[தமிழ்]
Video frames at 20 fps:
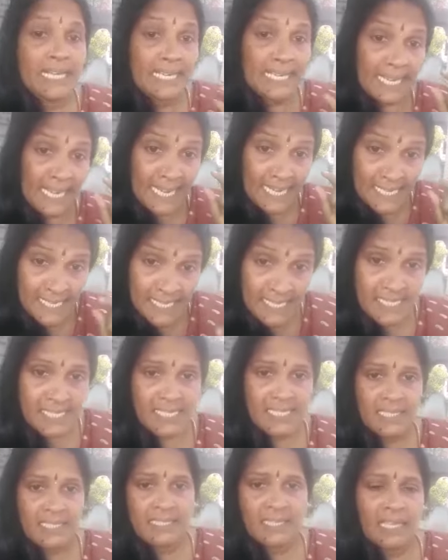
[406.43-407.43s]

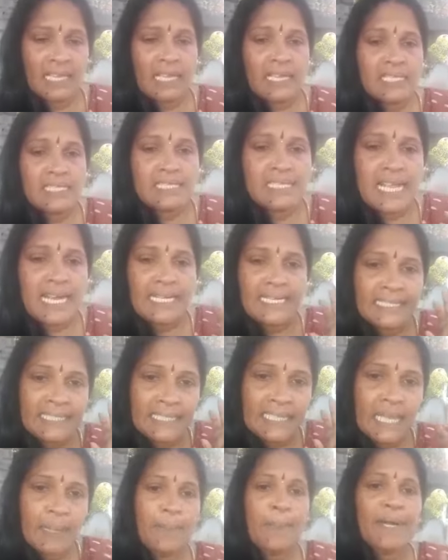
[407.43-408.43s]
நின்று சட்ட
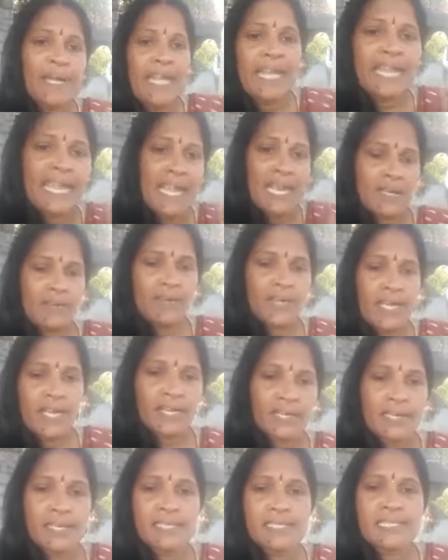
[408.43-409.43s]
சட்டப்படி கேள்வி
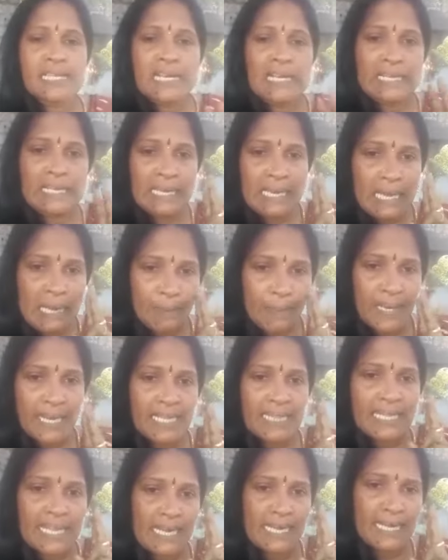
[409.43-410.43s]
கேட்டு
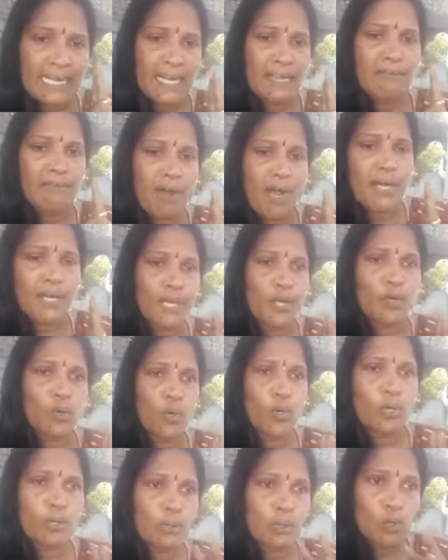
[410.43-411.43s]
சட்டப்படி தண்டனை வாங்கி
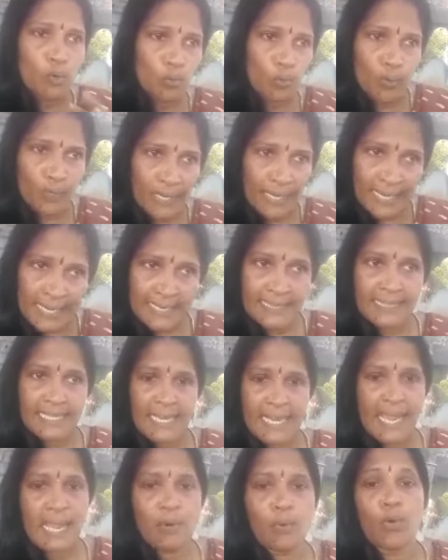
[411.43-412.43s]
கொண்டிருக்கும் ஒரு
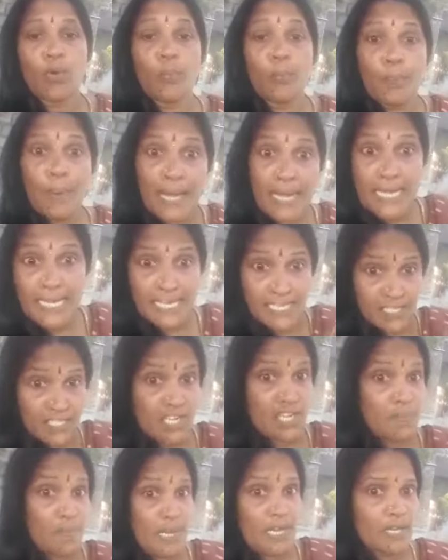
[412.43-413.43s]
இடத்திலே ஒரு பெண்
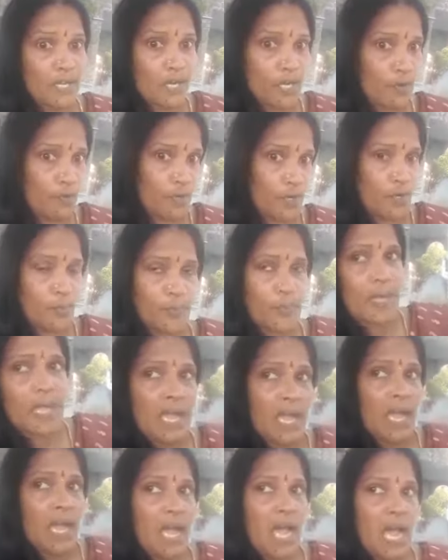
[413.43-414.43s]
நிச்சயமாக இருக்க வேண்டும்
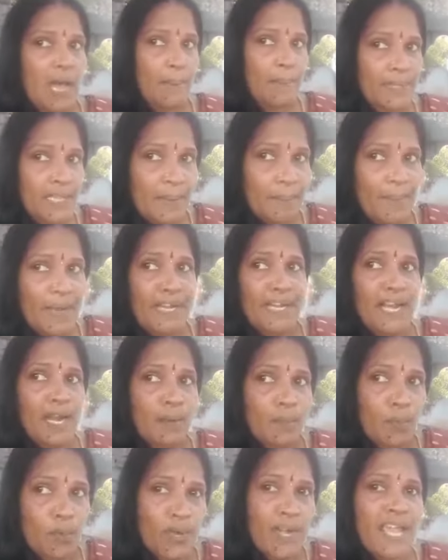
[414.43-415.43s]
அப்போ தான்
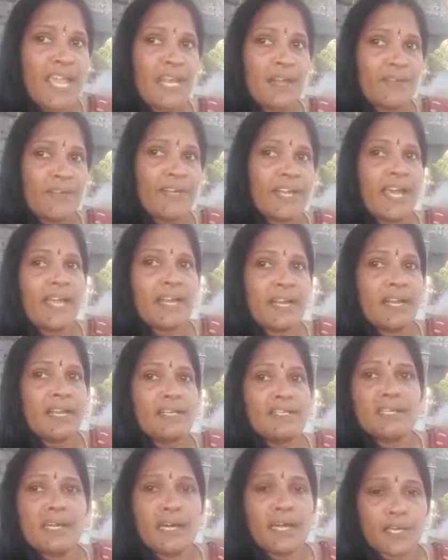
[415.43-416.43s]
பெண்கள் முன்னேறி விட்டார்கள்
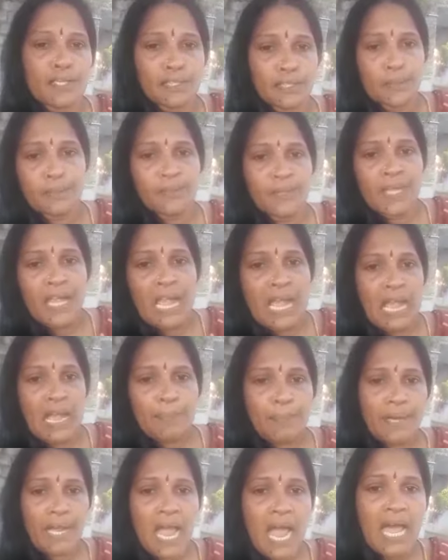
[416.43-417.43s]
என்று அர்த்தம்
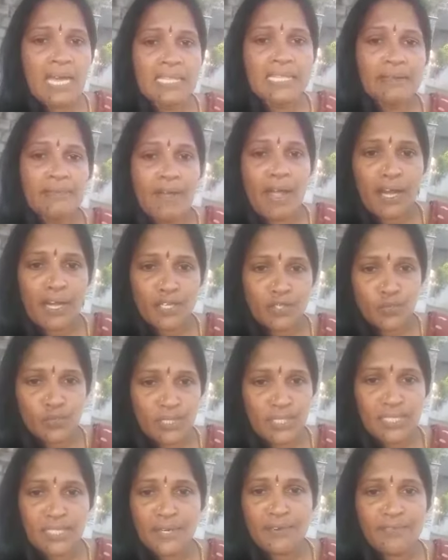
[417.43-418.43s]
அப்போ காந்தி வாங்கின
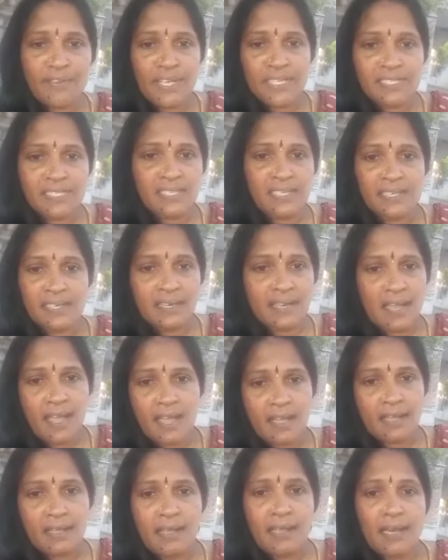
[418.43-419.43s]
சுதந்திரம் வேஸ்ட் இல்லையா
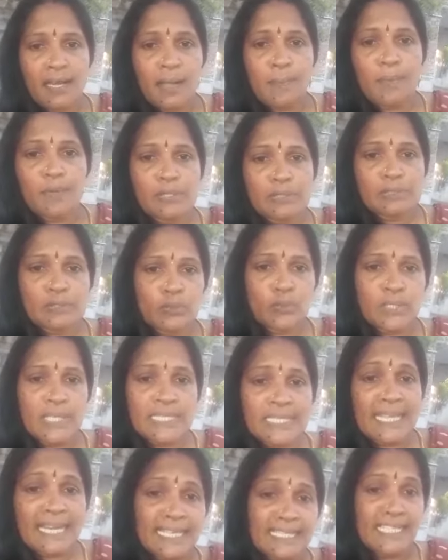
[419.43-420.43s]
நம்ம
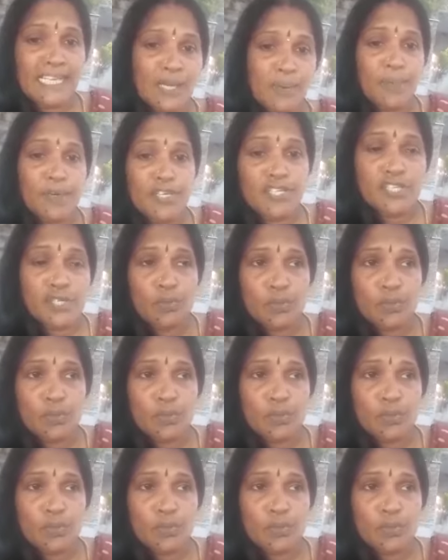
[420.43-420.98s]
சுதந்திர தினம் என்று